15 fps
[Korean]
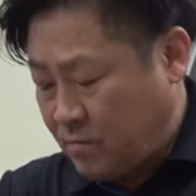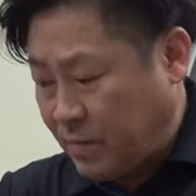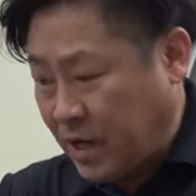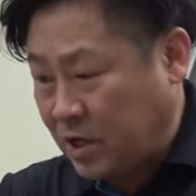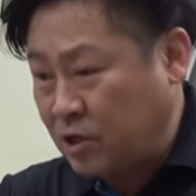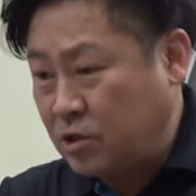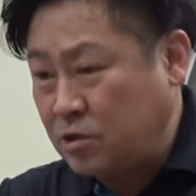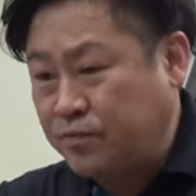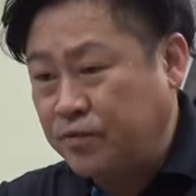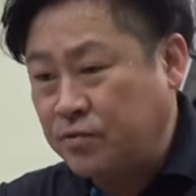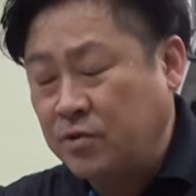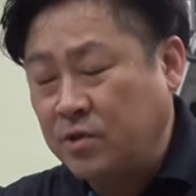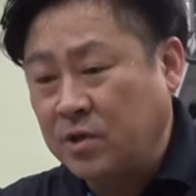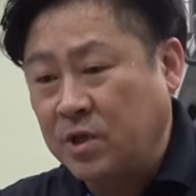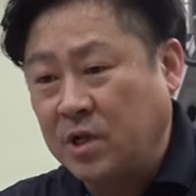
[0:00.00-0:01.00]
바퀴를
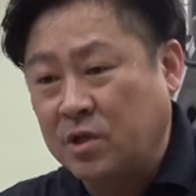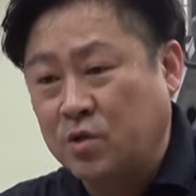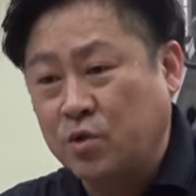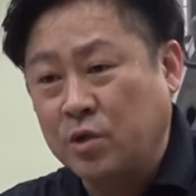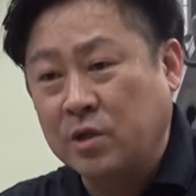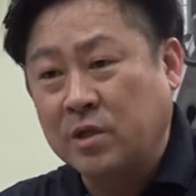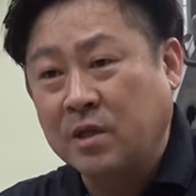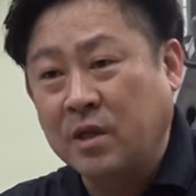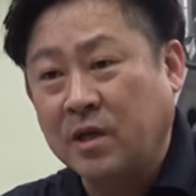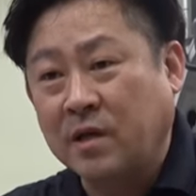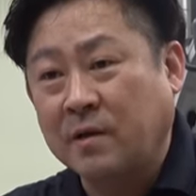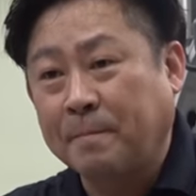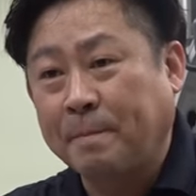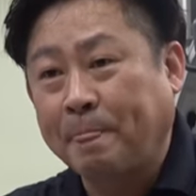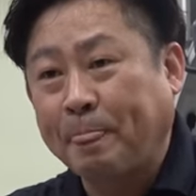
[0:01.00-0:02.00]
풀거나 조일
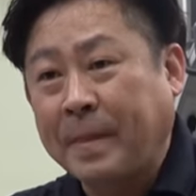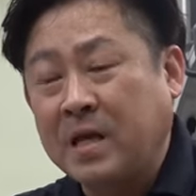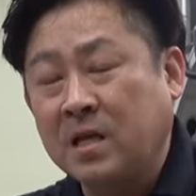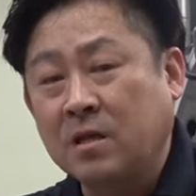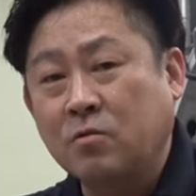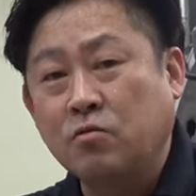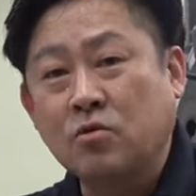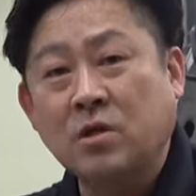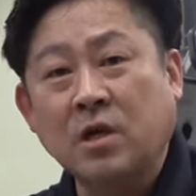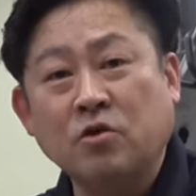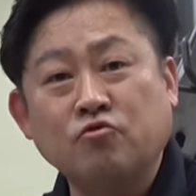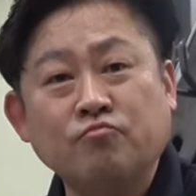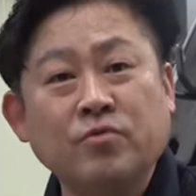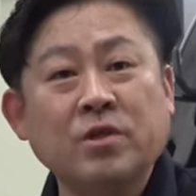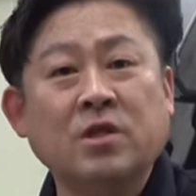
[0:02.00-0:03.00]
때 이 토크가
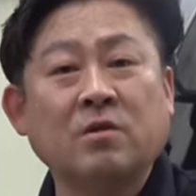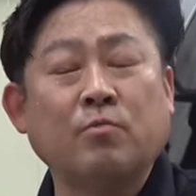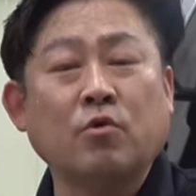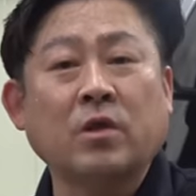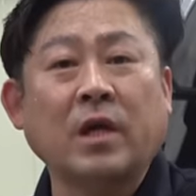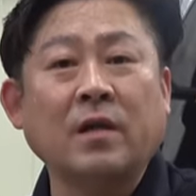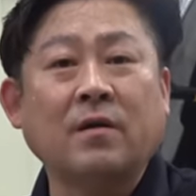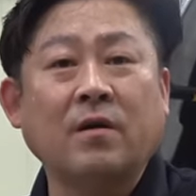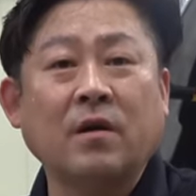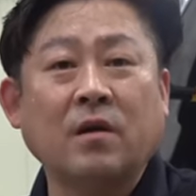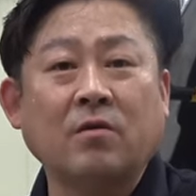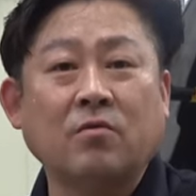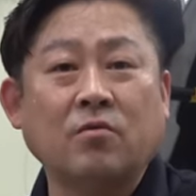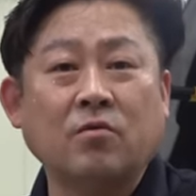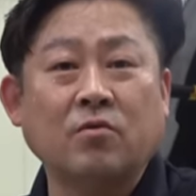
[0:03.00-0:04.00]
충분치 못할
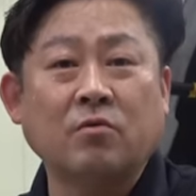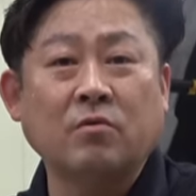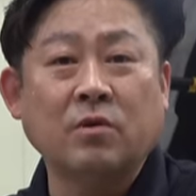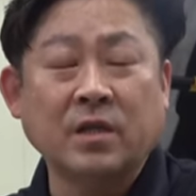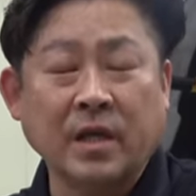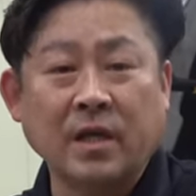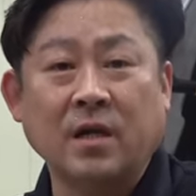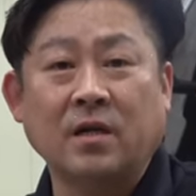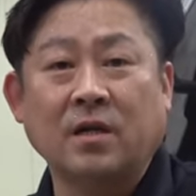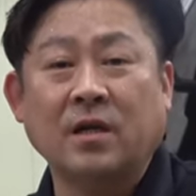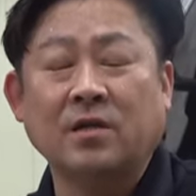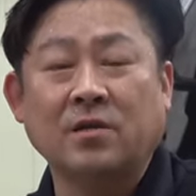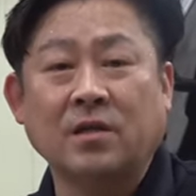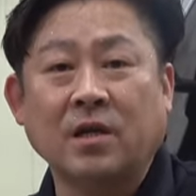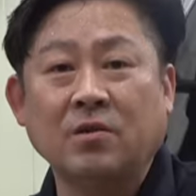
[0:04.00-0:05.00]
거라고 생각을
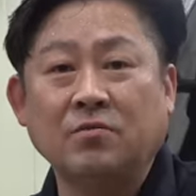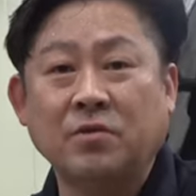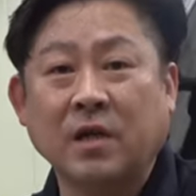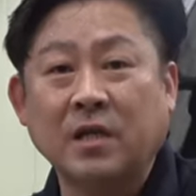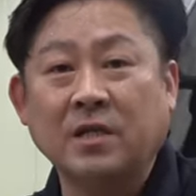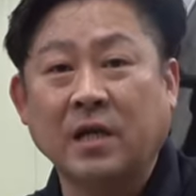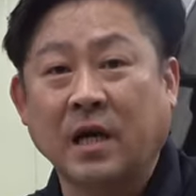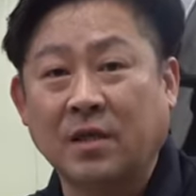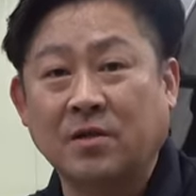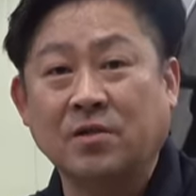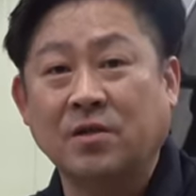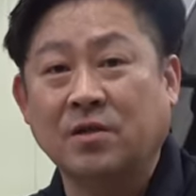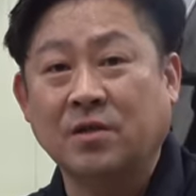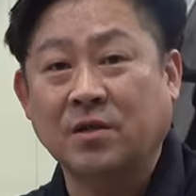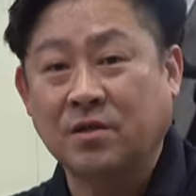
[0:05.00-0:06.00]
해서 사용을 하지
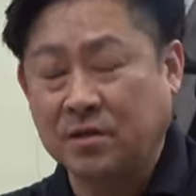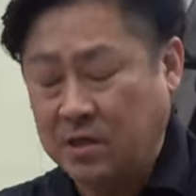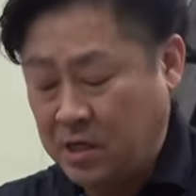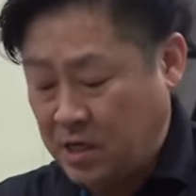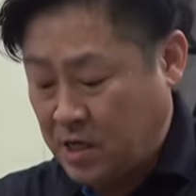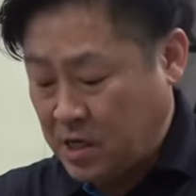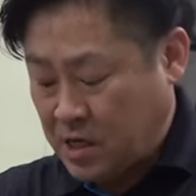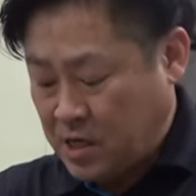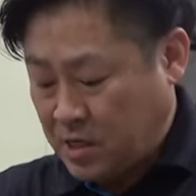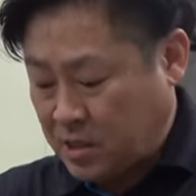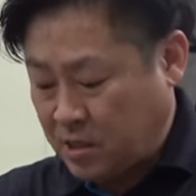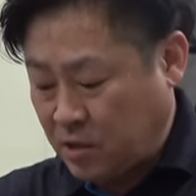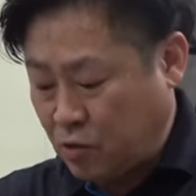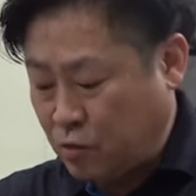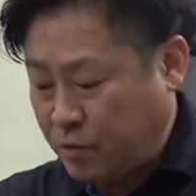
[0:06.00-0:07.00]
않았었어요.
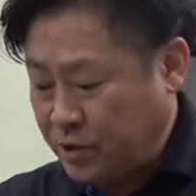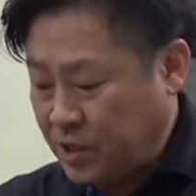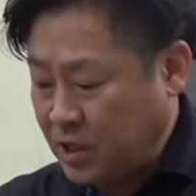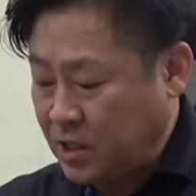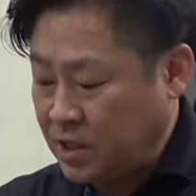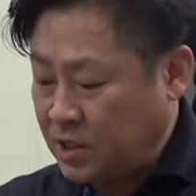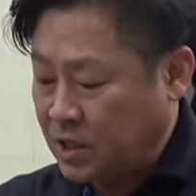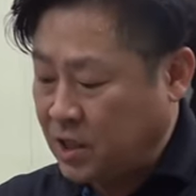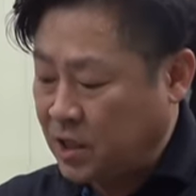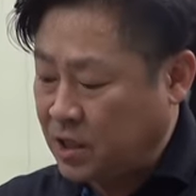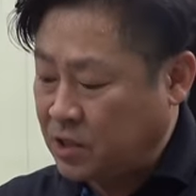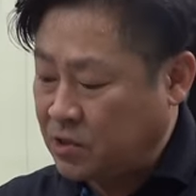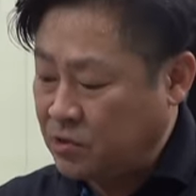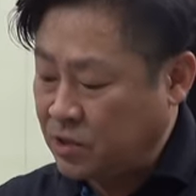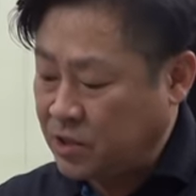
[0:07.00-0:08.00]
근데 요번에 이제
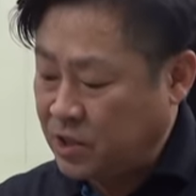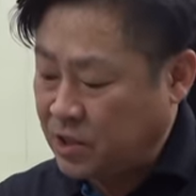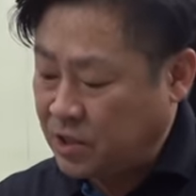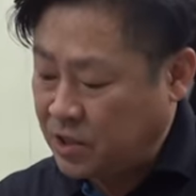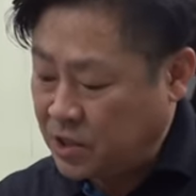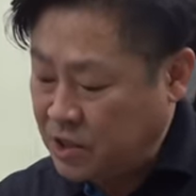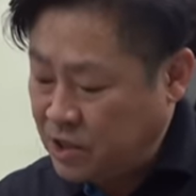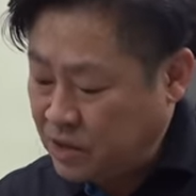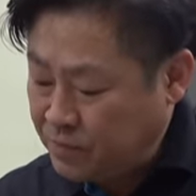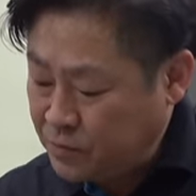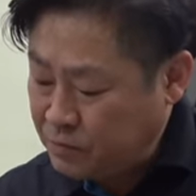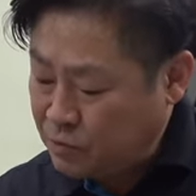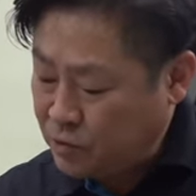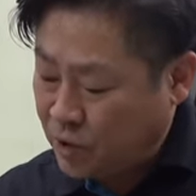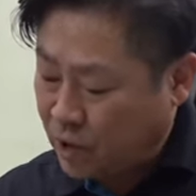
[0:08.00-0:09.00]
디월트에서
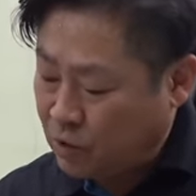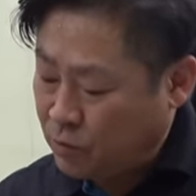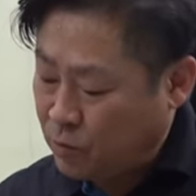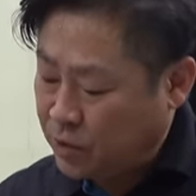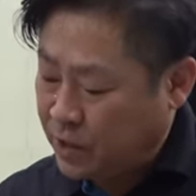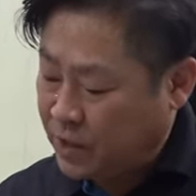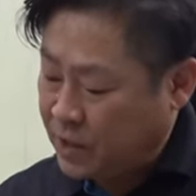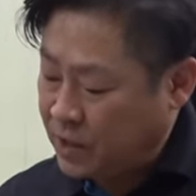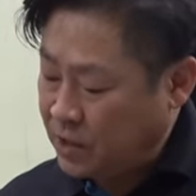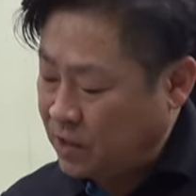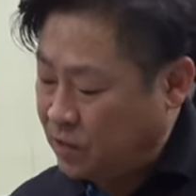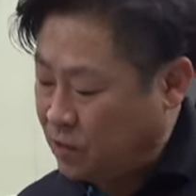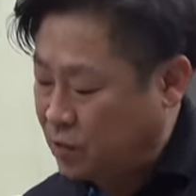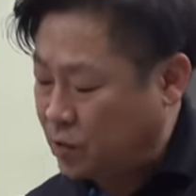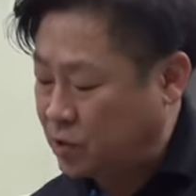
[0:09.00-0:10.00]
신제품으로 나온 모델이
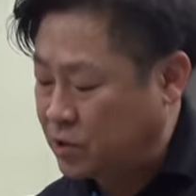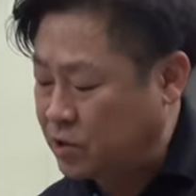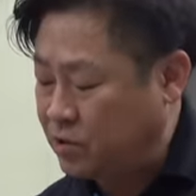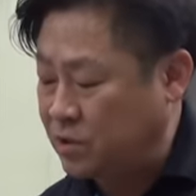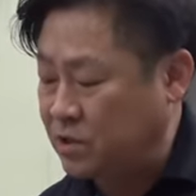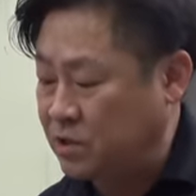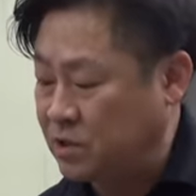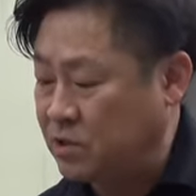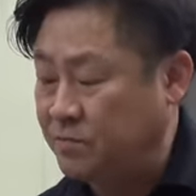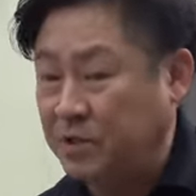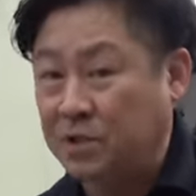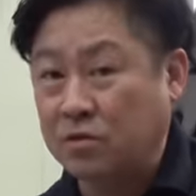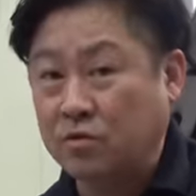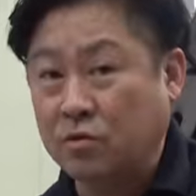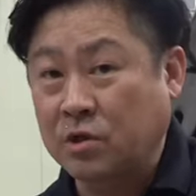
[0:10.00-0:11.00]
요 디월트
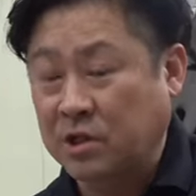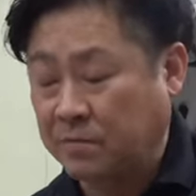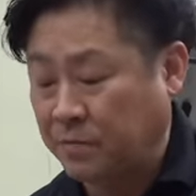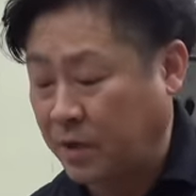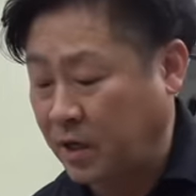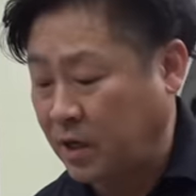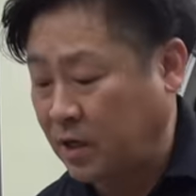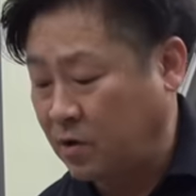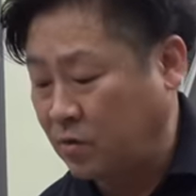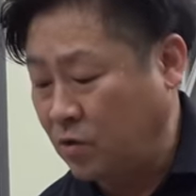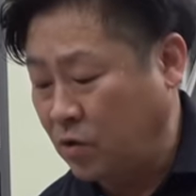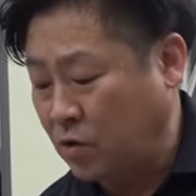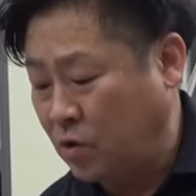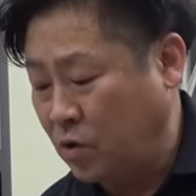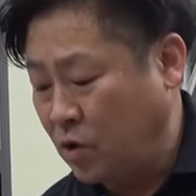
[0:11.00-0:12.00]
미드토크
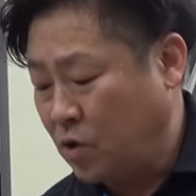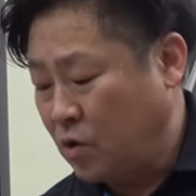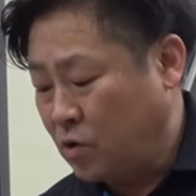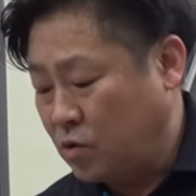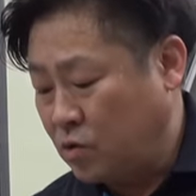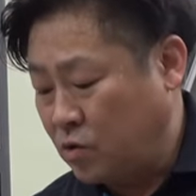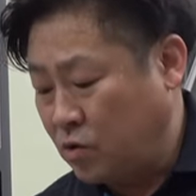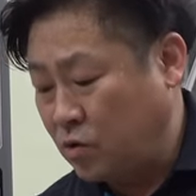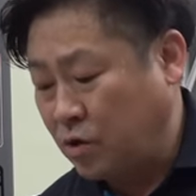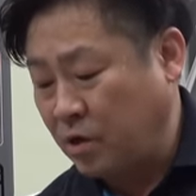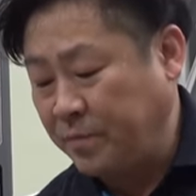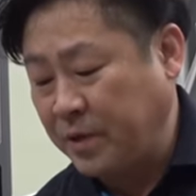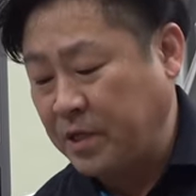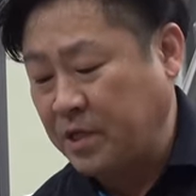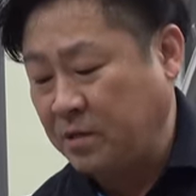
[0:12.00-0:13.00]
임팩하고 요
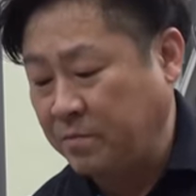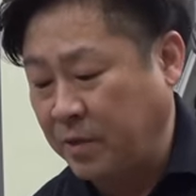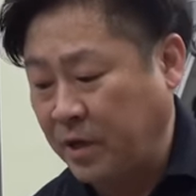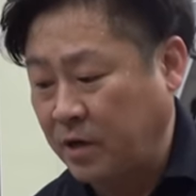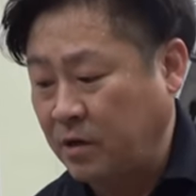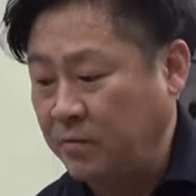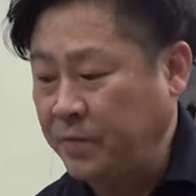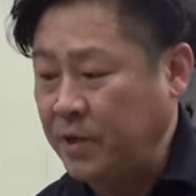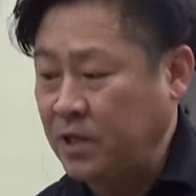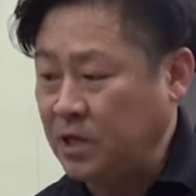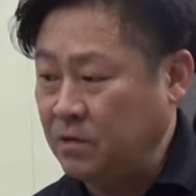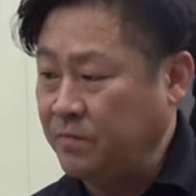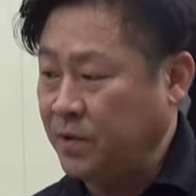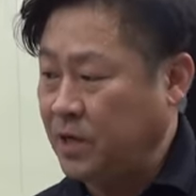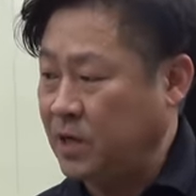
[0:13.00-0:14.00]
컴팩트 임팩. 컴팩트
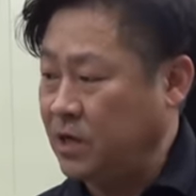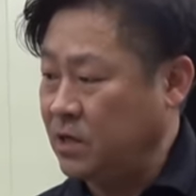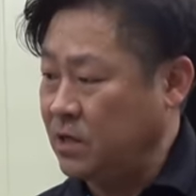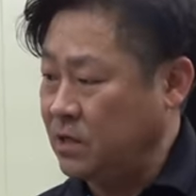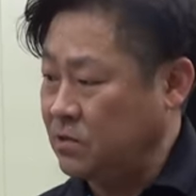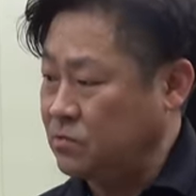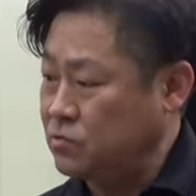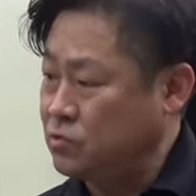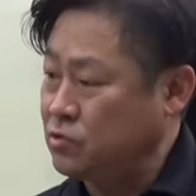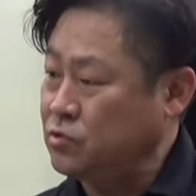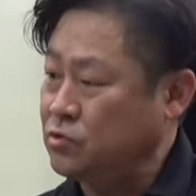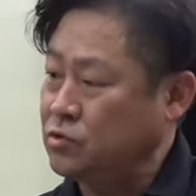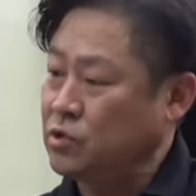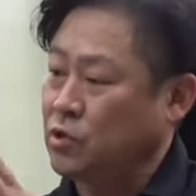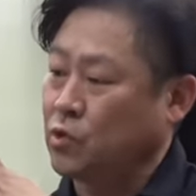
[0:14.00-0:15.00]

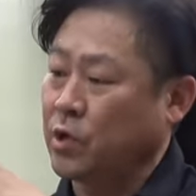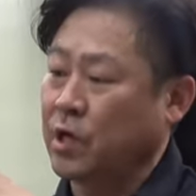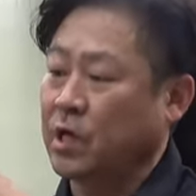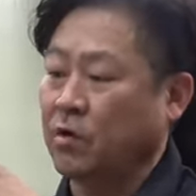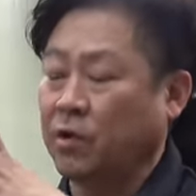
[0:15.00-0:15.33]
임팩도 여기가